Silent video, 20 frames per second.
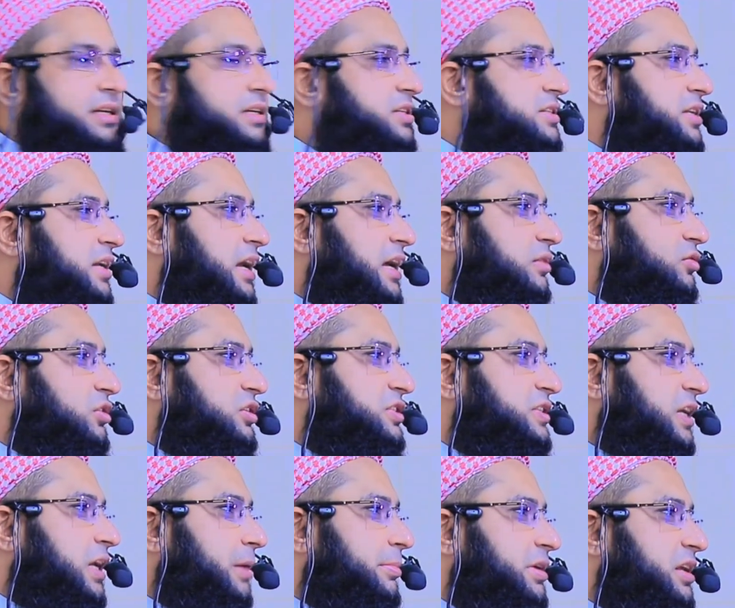
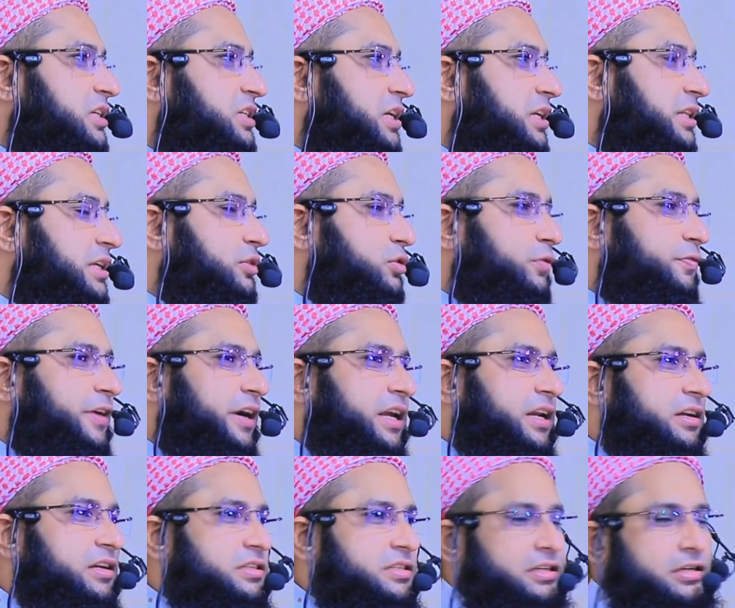ইসলাতামের সাথে
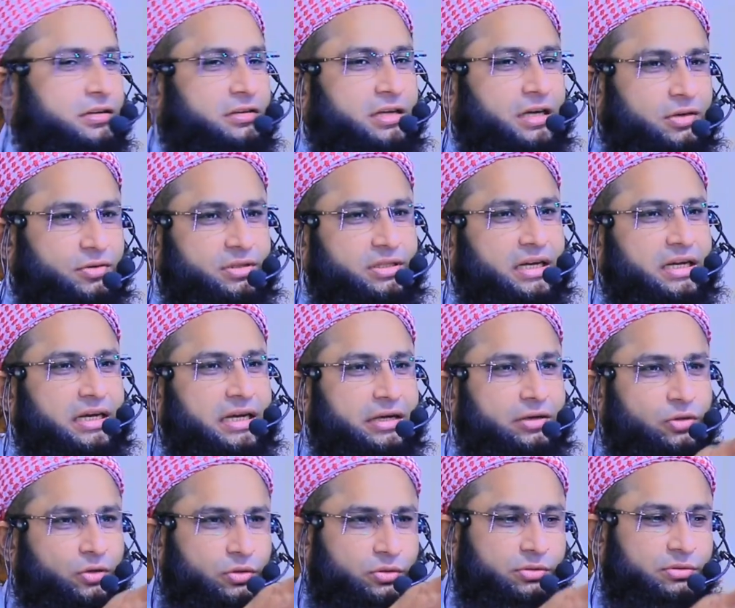তোফায়ল রাজি আল্লাহ
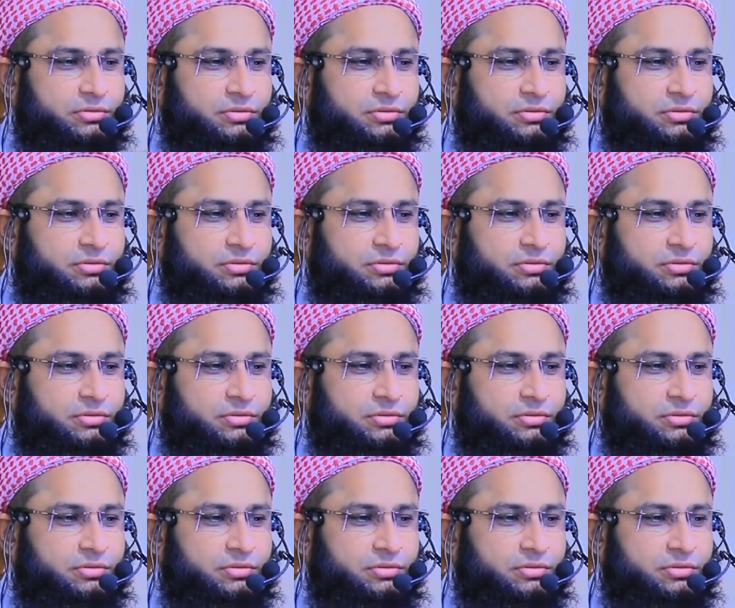তালানহু